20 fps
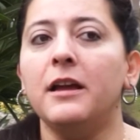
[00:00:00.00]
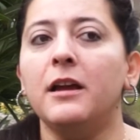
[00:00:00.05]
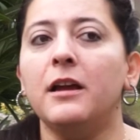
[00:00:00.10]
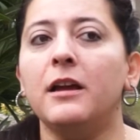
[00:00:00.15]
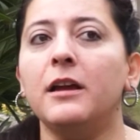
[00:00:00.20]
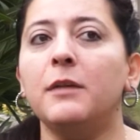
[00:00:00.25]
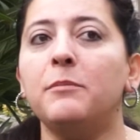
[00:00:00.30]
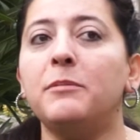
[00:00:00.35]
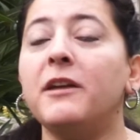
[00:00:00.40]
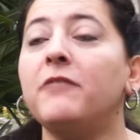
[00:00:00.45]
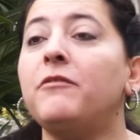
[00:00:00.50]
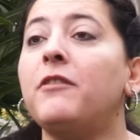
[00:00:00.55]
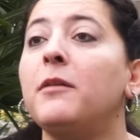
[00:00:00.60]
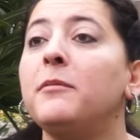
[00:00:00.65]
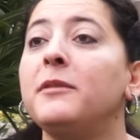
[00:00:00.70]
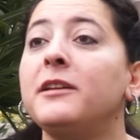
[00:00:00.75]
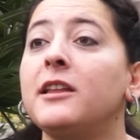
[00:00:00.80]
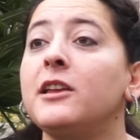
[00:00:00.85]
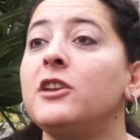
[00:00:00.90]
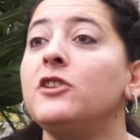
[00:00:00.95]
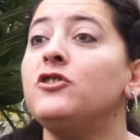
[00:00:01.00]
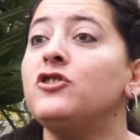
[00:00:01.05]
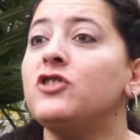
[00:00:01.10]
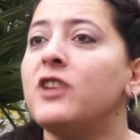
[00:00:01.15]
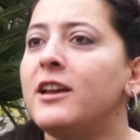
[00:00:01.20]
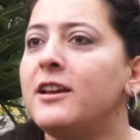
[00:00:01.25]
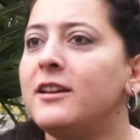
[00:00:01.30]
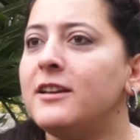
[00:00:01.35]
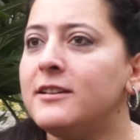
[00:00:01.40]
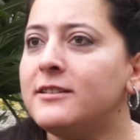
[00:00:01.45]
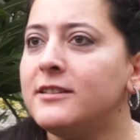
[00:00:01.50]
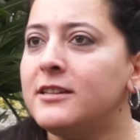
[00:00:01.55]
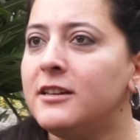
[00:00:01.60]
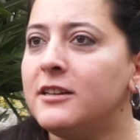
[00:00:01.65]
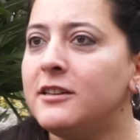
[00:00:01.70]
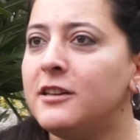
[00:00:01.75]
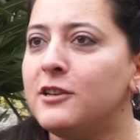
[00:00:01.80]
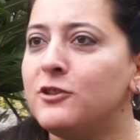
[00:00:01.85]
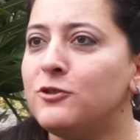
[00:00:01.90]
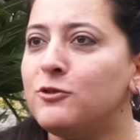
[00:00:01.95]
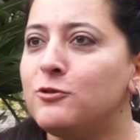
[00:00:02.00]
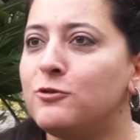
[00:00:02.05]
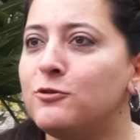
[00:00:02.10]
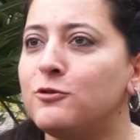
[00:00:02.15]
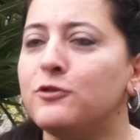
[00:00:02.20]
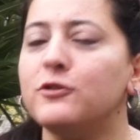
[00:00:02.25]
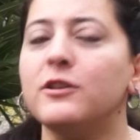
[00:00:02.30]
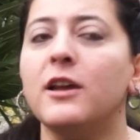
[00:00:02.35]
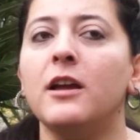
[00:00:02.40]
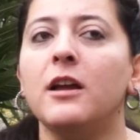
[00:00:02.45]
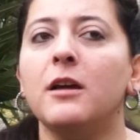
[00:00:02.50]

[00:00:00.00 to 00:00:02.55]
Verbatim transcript: e, prefabriklerin çehresini değiştiriyoruz.